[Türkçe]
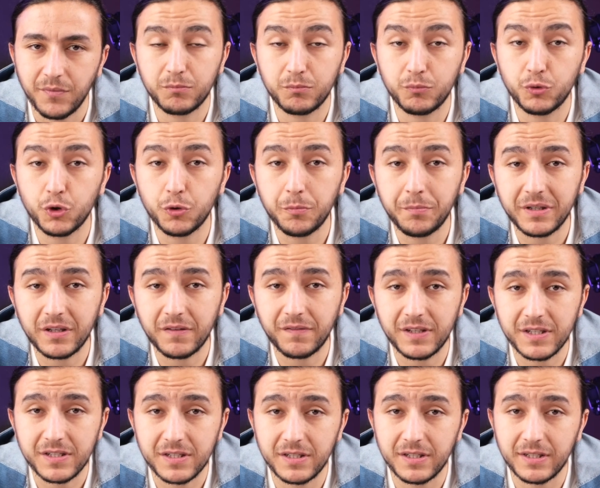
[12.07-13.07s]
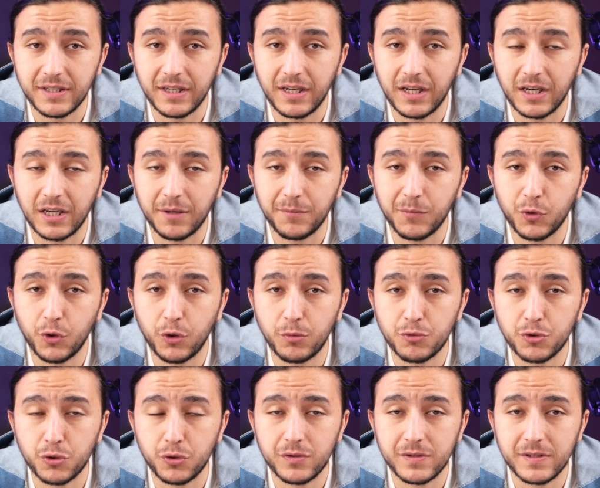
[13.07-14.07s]
Bugün para alırken arkamda
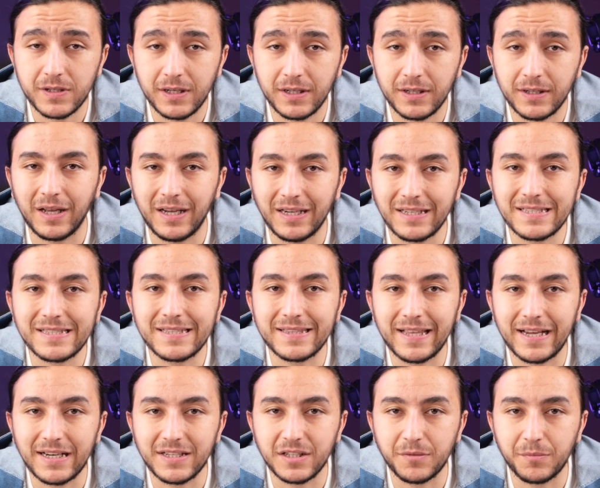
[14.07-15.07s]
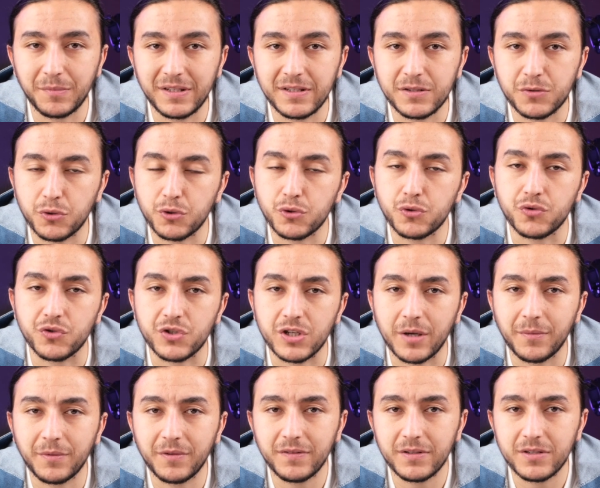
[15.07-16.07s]
görmüş olduğunuz serilerden hangisini tercih etmeliyiz sorusunun
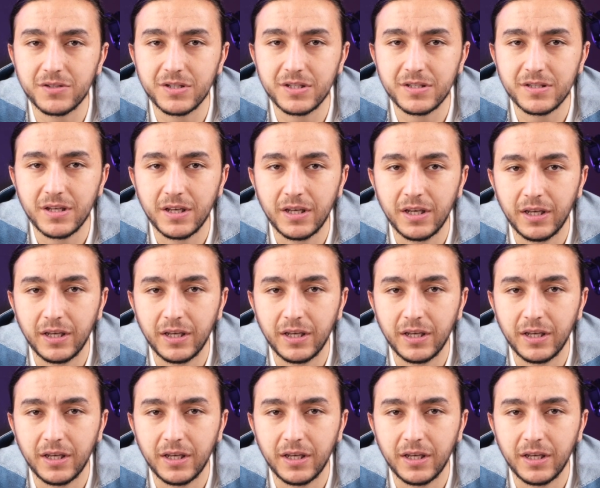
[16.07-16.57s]
cevabını vereceğiz.